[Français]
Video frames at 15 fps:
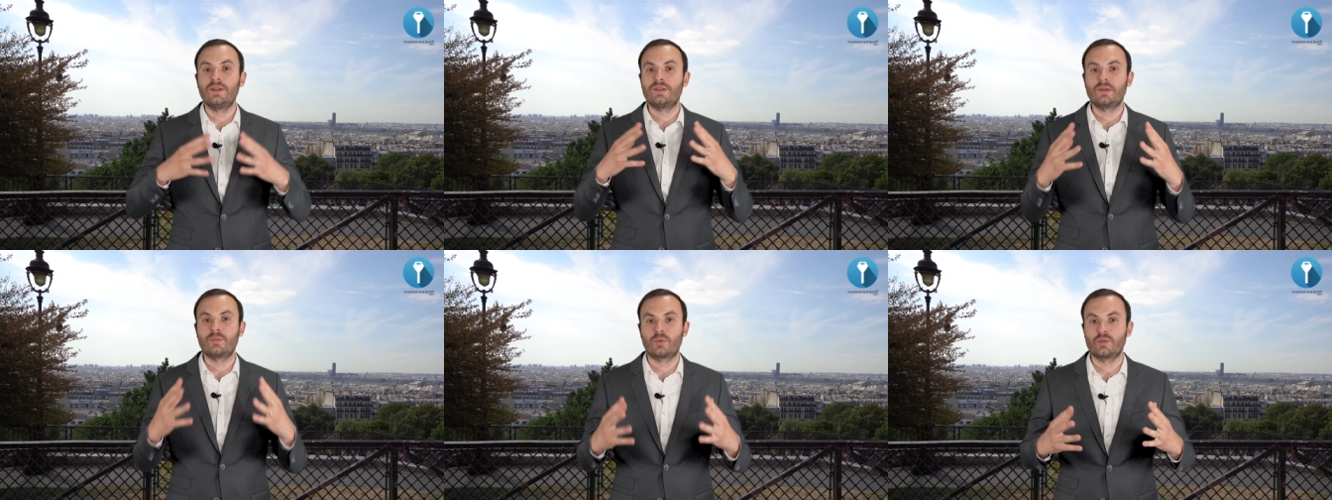
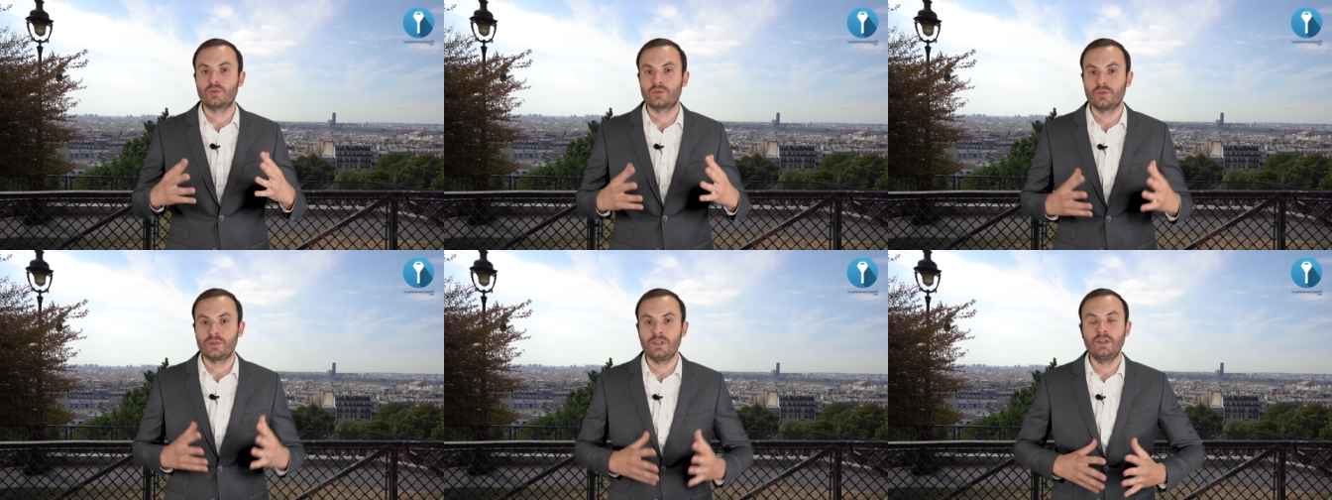les
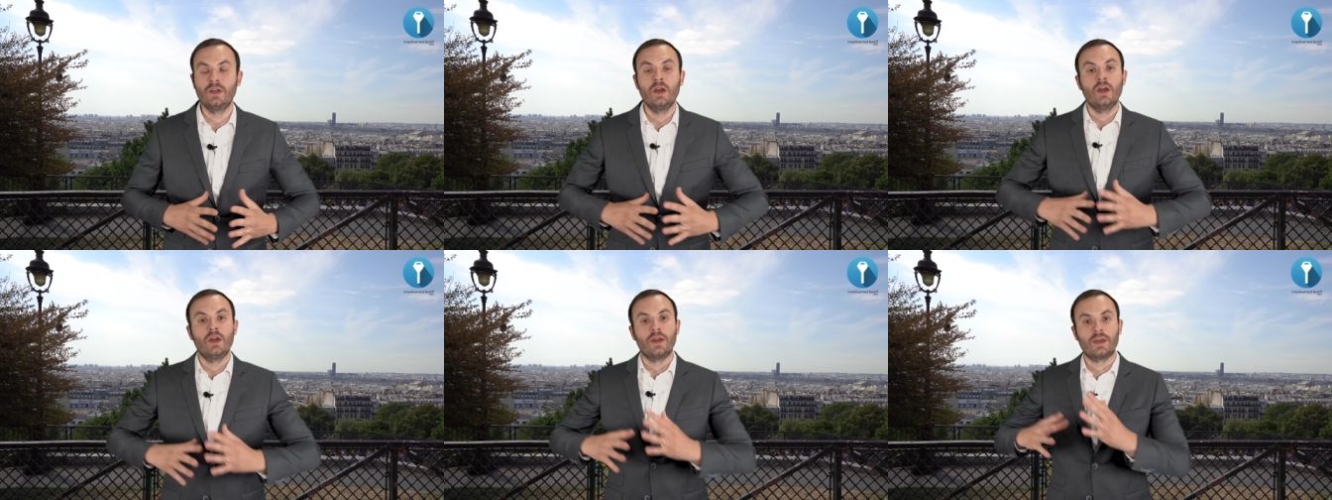épaules
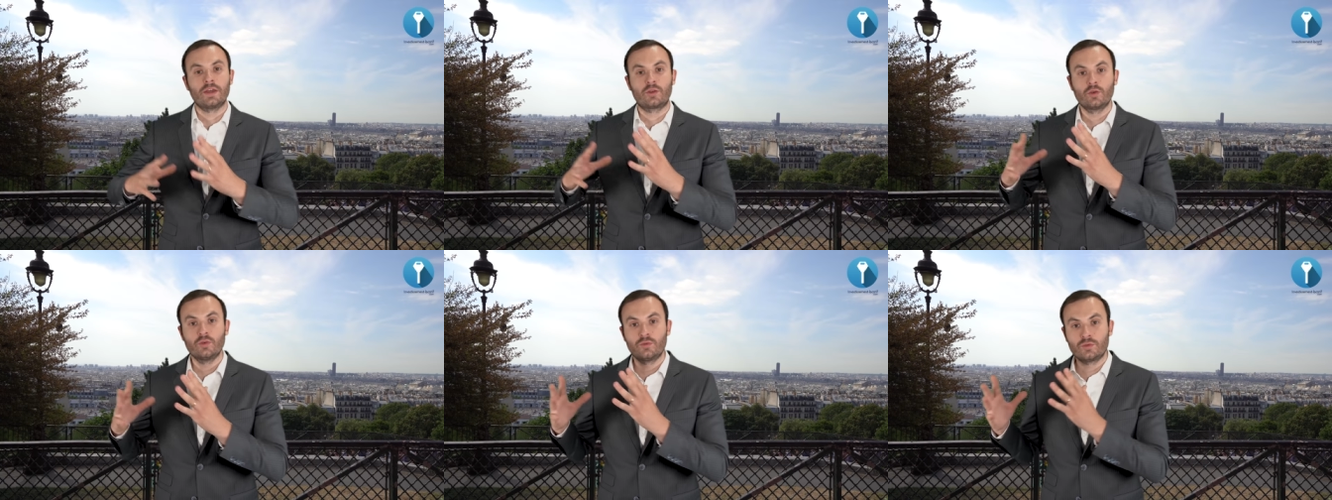solides
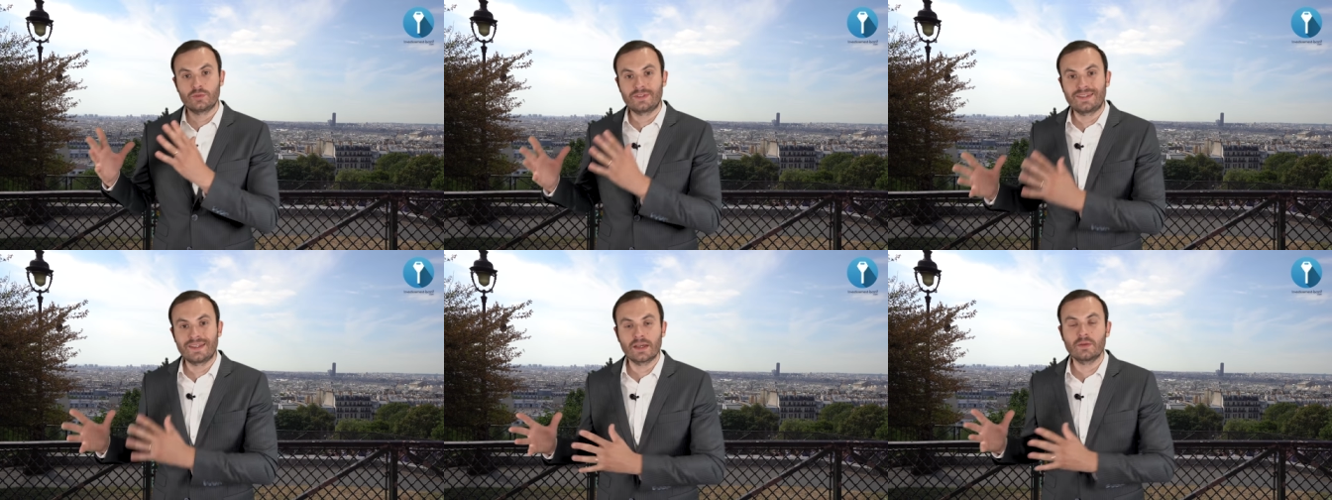et que
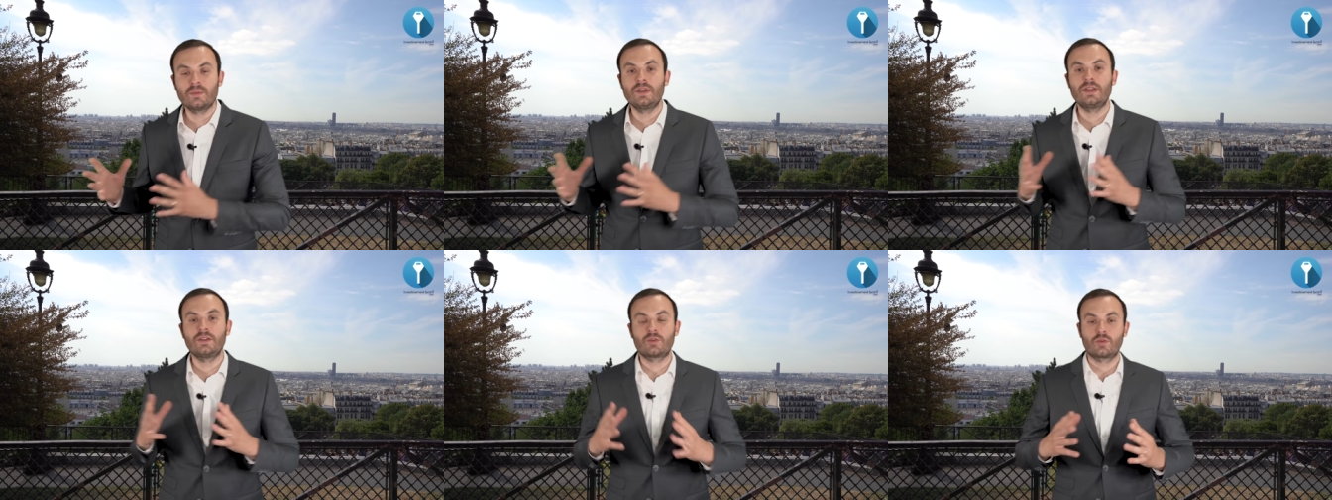vous
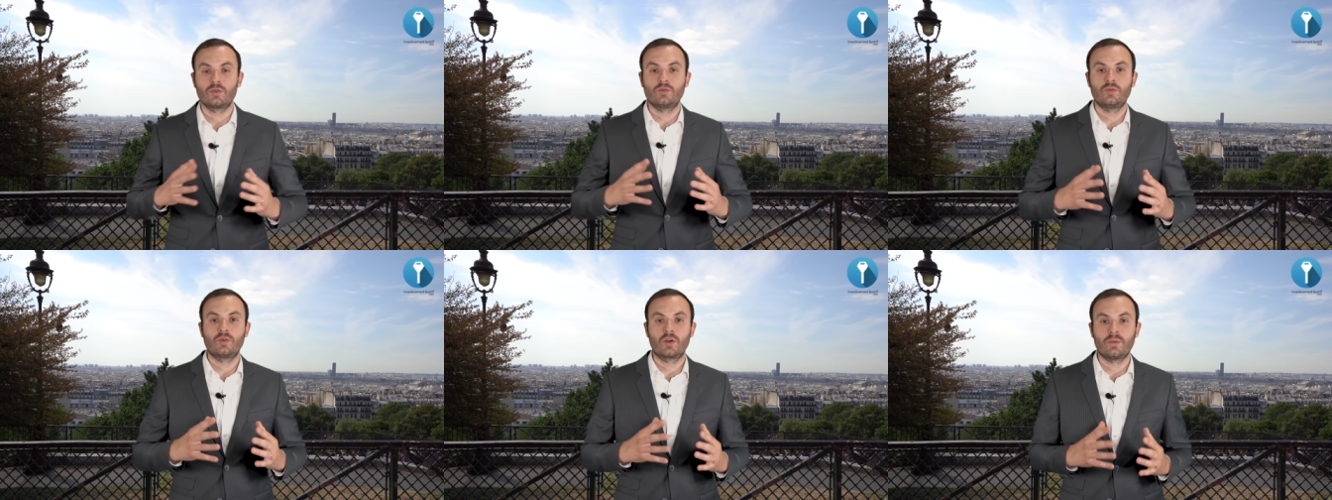terminez ce
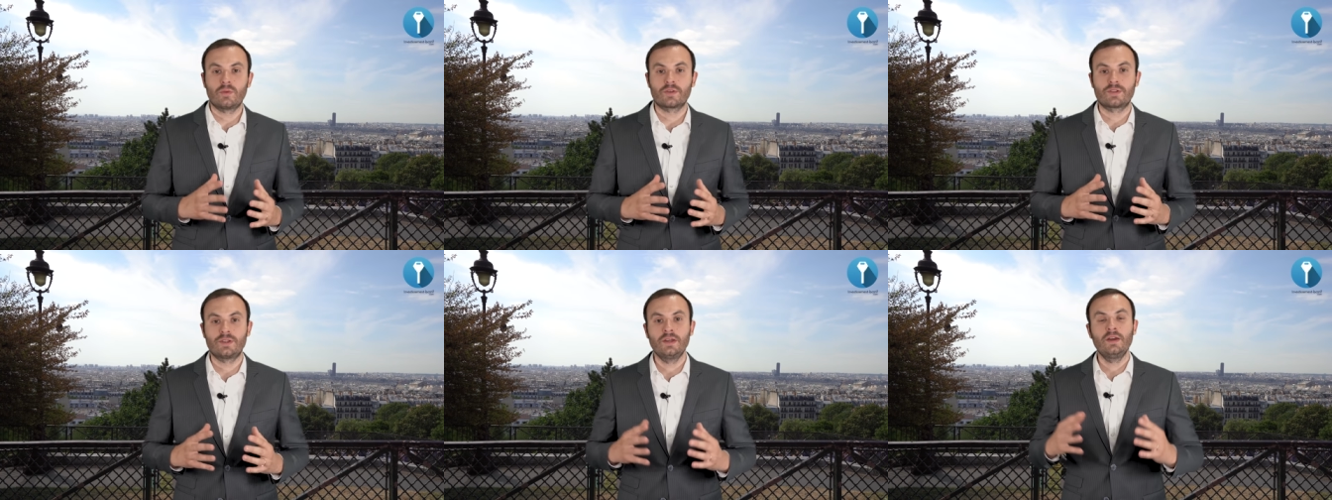que vous
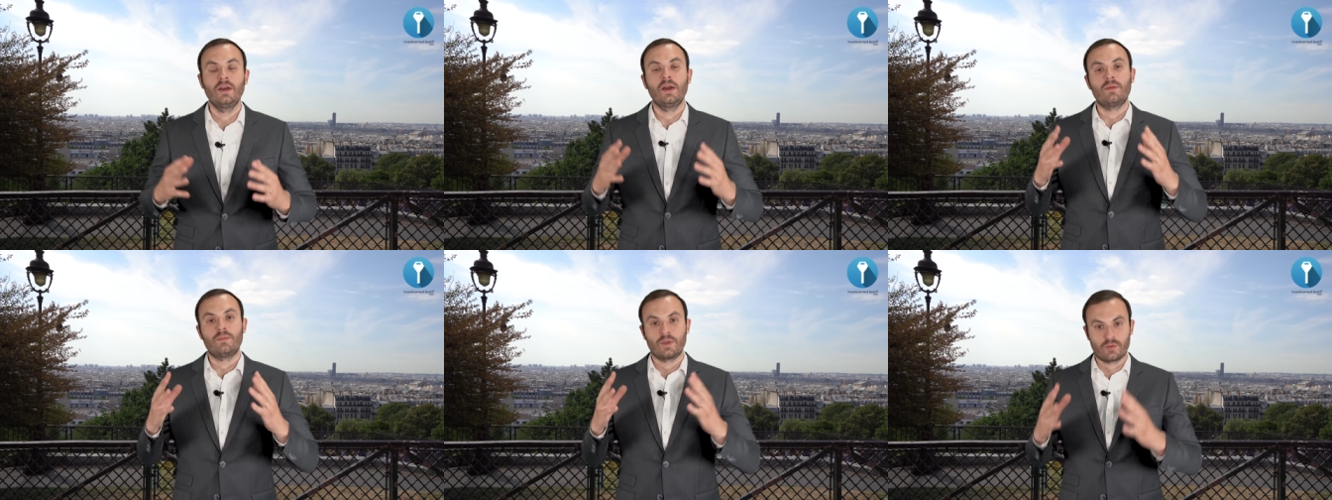commencez
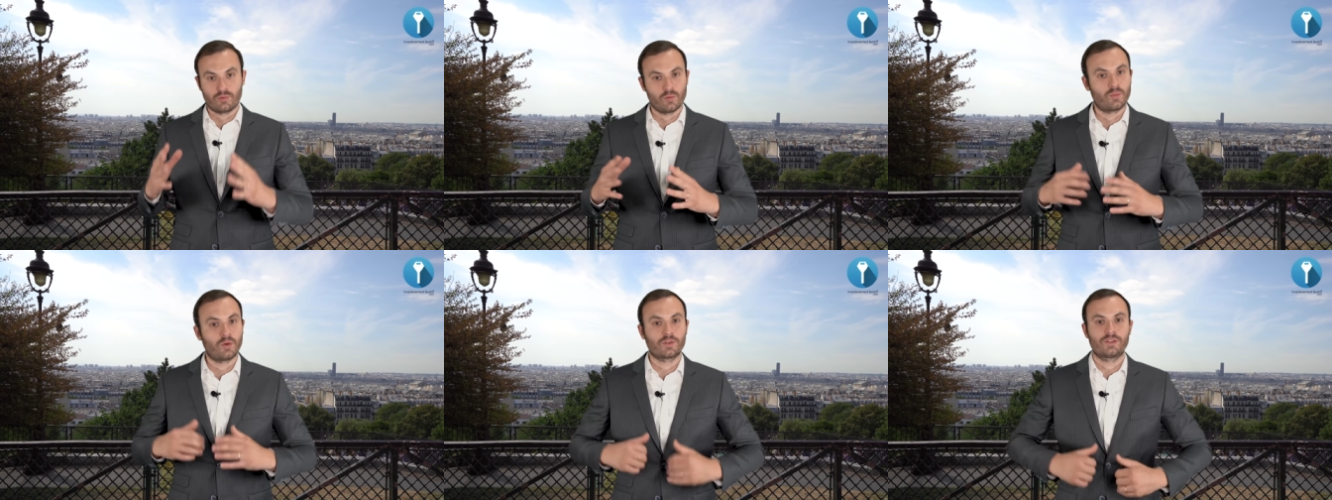mais que
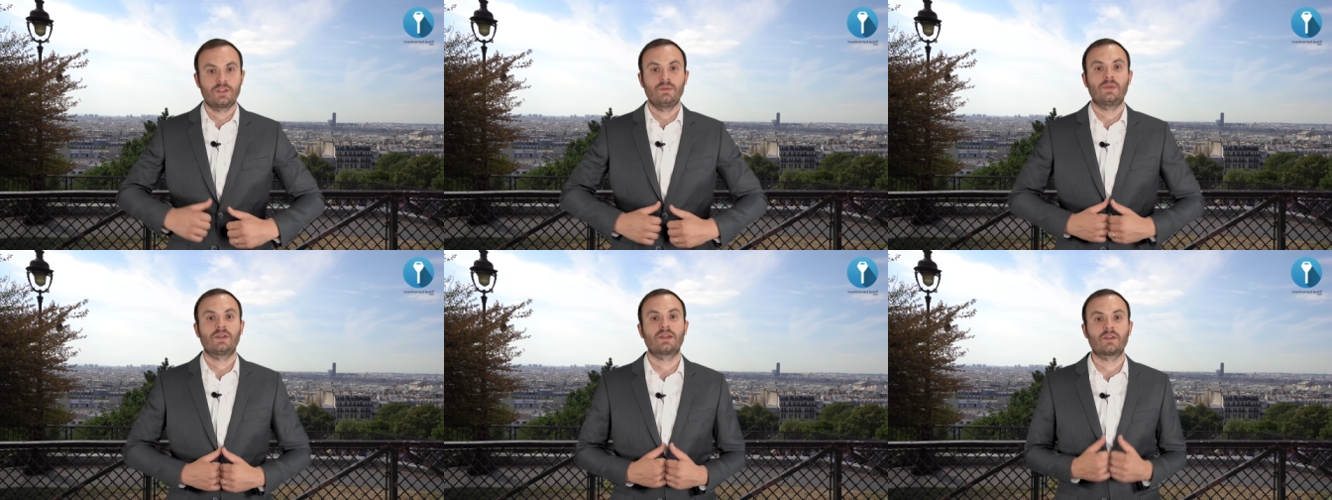vous
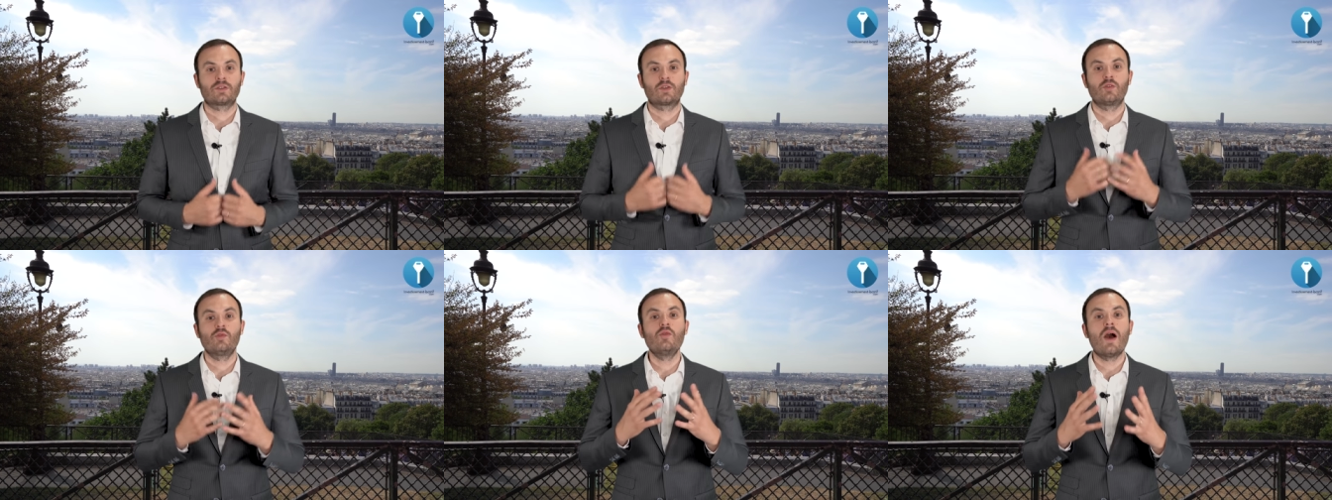pensez bien
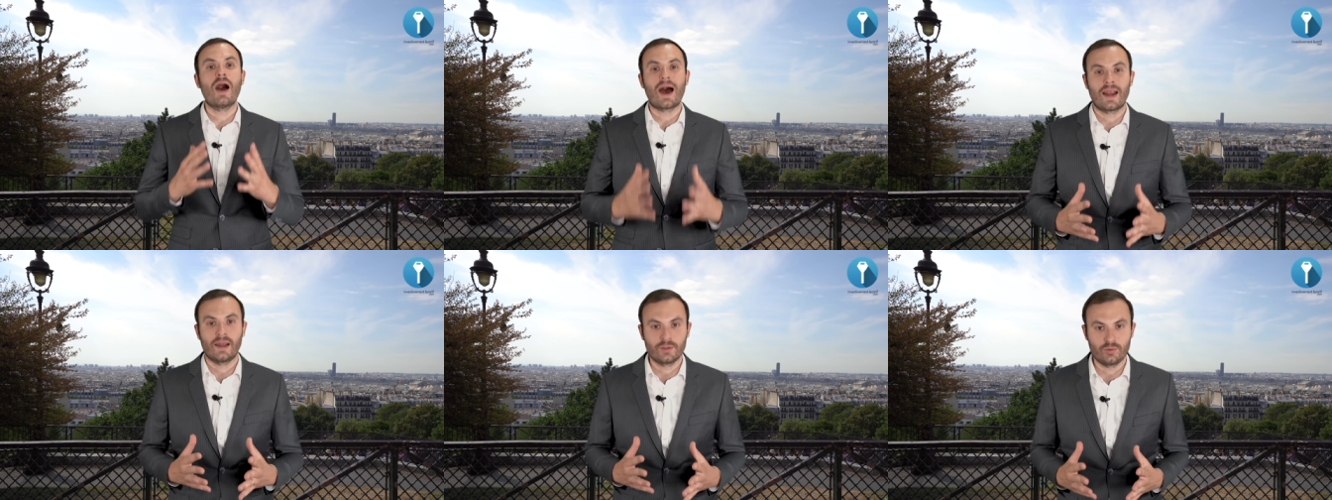entendu
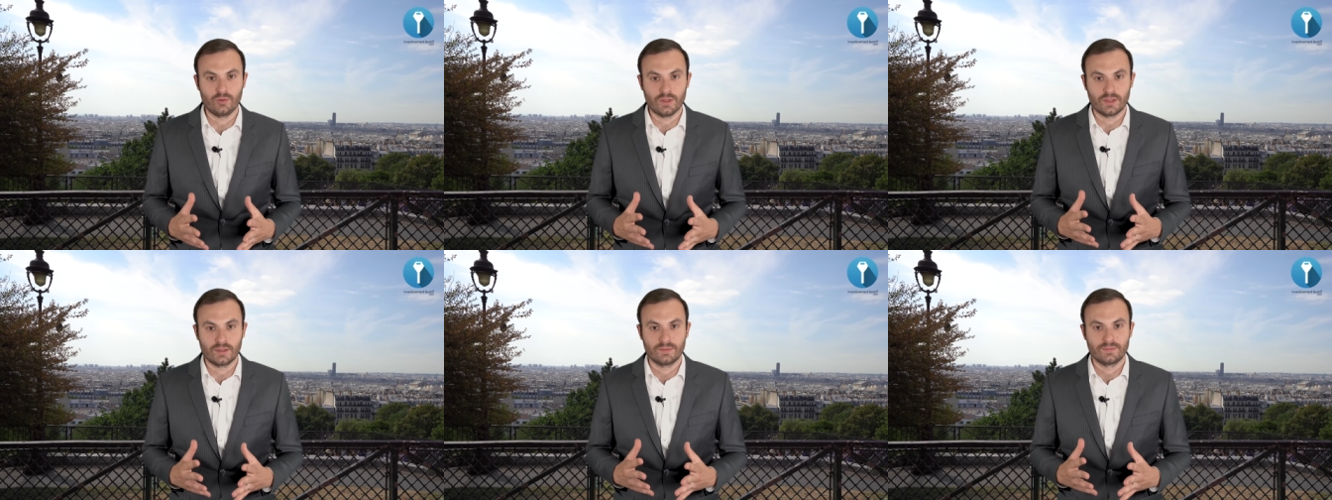à la
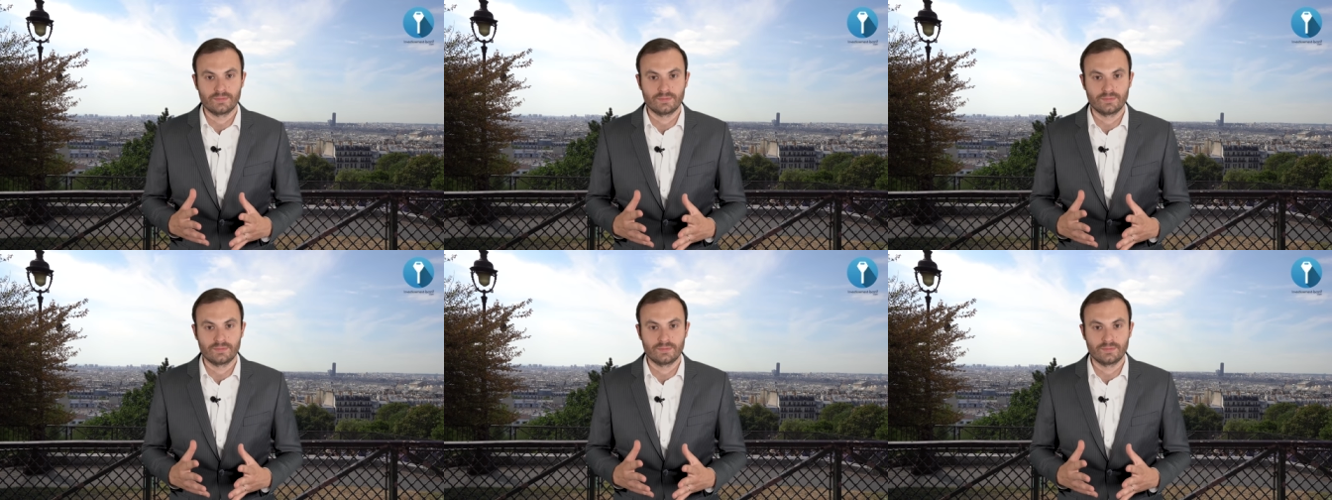suite